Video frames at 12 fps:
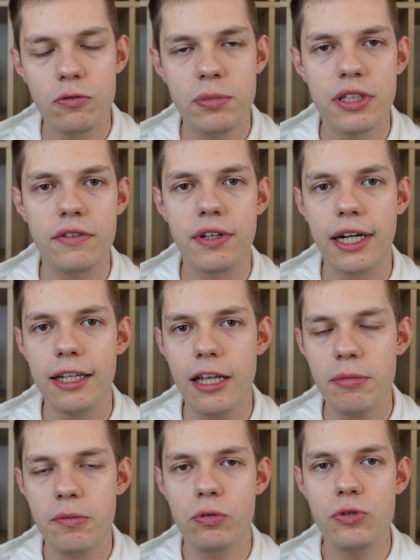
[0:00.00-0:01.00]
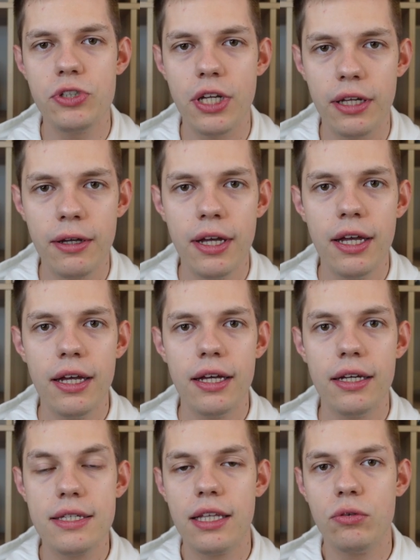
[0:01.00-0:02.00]
odbyte w Akademii, później
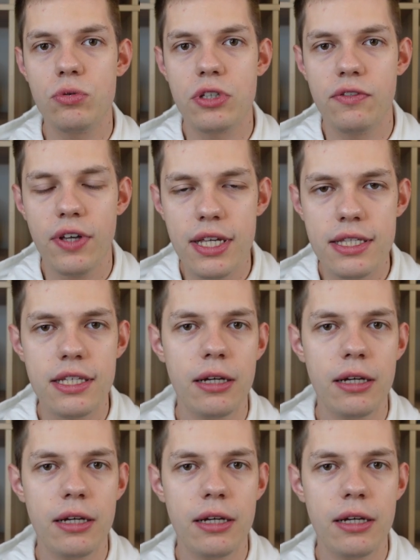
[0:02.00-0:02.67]
status gwiazdy,